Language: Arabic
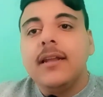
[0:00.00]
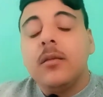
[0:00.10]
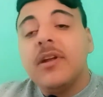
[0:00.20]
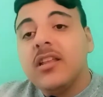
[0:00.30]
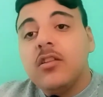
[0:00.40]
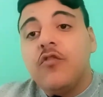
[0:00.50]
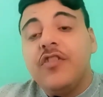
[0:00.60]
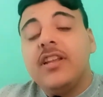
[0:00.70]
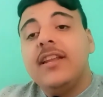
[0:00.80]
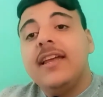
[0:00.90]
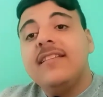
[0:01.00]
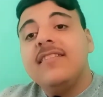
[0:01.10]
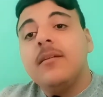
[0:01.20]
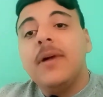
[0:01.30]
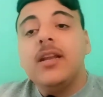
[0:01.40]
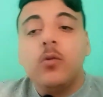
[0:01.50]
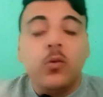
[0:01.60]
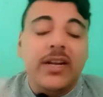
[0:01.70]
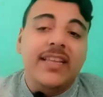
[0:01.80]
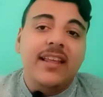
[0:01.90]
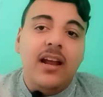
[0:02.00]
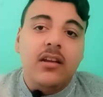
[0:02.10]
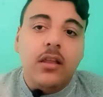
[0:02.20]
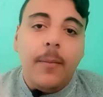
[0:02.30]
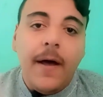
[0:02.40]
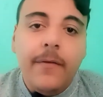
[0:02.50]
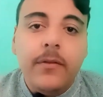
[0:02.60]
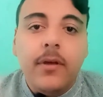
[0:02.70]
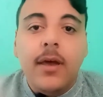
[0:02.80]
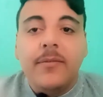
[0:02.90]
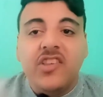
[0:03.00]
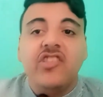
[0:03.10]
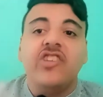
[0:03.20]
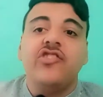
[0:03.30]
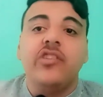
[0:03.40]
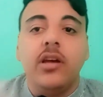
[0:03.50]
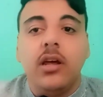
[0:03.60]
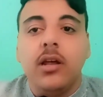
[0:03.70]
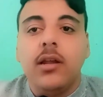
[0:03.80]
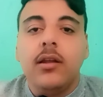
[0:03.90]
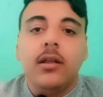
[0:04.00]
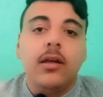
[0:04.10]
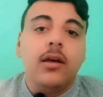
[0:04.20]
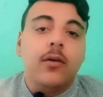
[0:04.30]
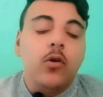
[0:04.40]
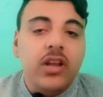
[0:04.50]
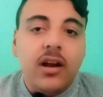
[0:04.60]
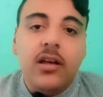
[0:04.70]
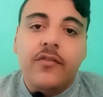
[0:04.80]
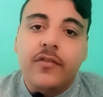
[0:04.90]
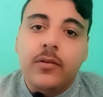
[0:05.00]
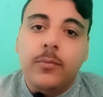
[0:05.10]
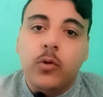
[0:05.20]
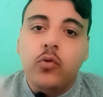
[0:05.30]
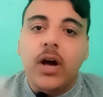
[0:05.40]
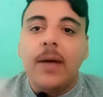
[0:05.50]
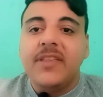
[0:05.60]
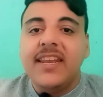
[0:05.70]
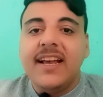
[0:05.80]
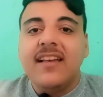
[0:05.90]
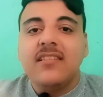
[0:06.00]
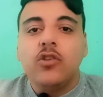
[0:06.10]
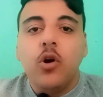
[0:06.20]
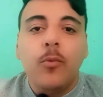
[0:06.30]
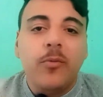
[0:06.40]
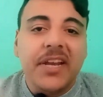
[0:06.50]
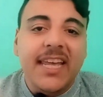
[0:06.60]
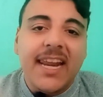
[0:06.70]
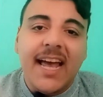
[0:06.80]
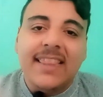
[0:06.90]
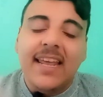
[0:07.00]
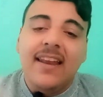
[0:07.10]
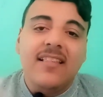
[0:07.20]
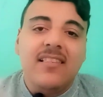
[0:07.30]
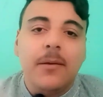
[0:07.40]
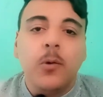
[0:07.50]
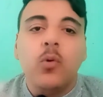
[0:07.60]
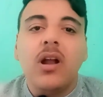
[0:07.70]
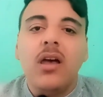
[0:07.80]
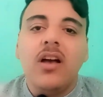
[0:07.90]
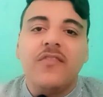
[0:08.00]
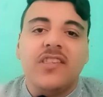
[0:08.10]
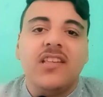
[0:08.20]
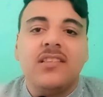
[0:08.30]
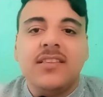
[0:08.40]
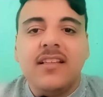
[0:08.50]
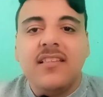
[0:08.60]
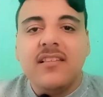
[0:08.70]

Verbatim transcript: اتمنى التوفيق للنادي الزمالك والنادي الاهلي طبعا تنساش آه، قول لي رايك في موضوع حمدي النجاز ان هو ممكن يرجع تاني لنادي الزمالك ورايك في سياسه نادي